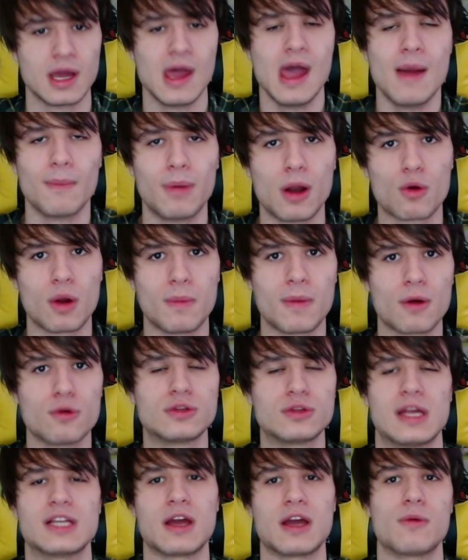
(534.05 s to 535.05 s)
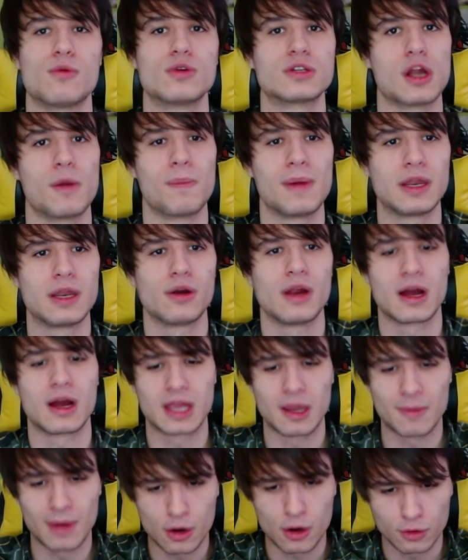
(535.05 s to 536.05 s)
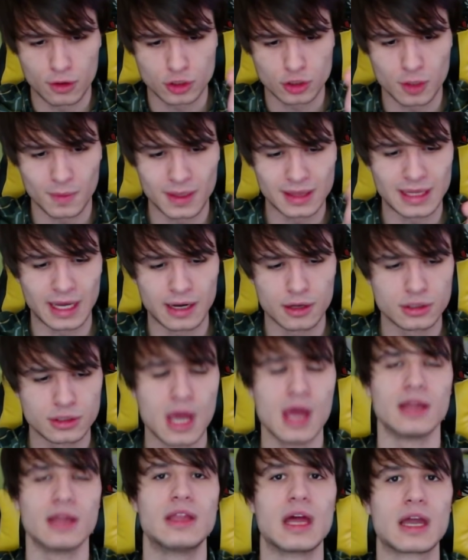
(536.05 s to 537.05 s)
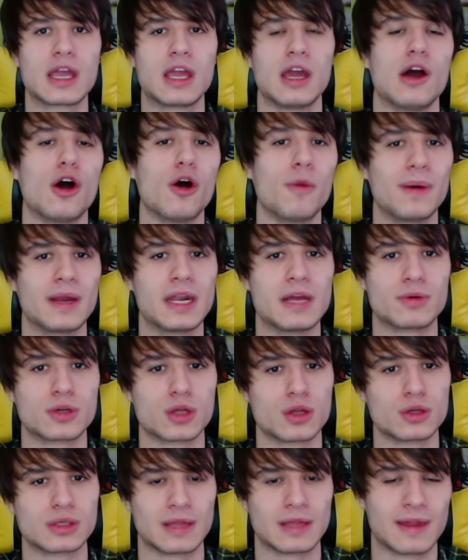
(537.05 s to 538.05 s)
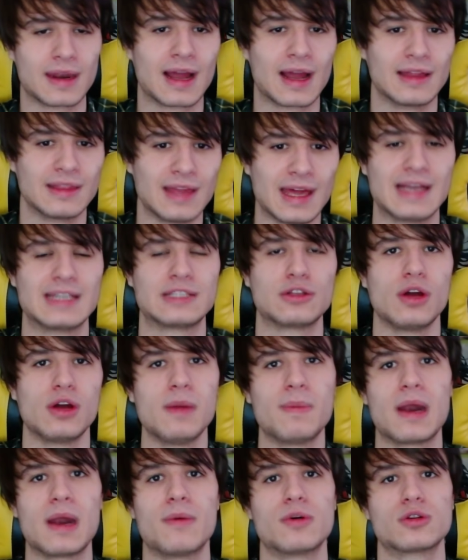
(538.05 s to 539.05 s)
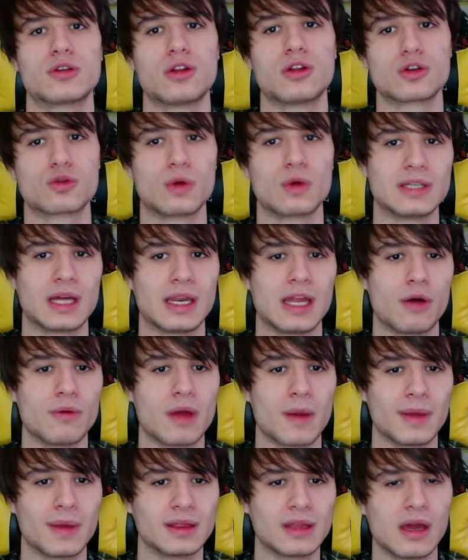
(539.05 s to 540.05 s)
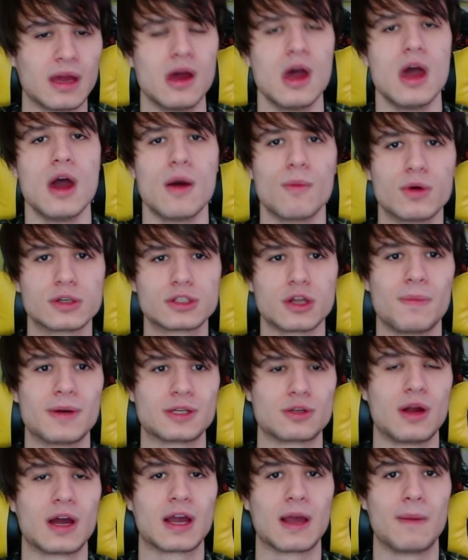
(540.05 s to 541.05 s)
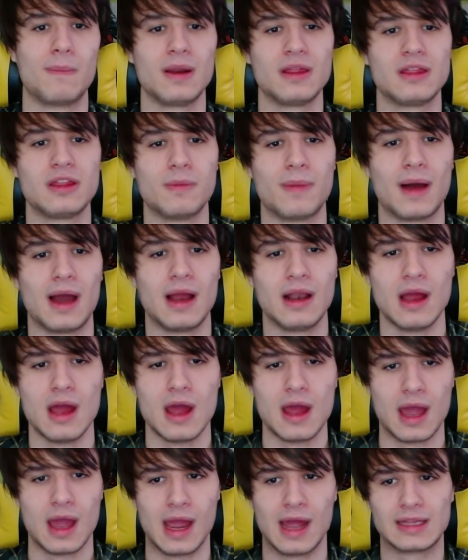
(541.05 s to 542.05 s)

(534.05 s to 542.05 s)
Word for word: Por lo cual me gustaría saber vuestra opinión aquí abajo en los comentarios de qué opinéis vosotros acerca de esto y para vosotros cuál sería obviamente vuestro personaje principal, eh,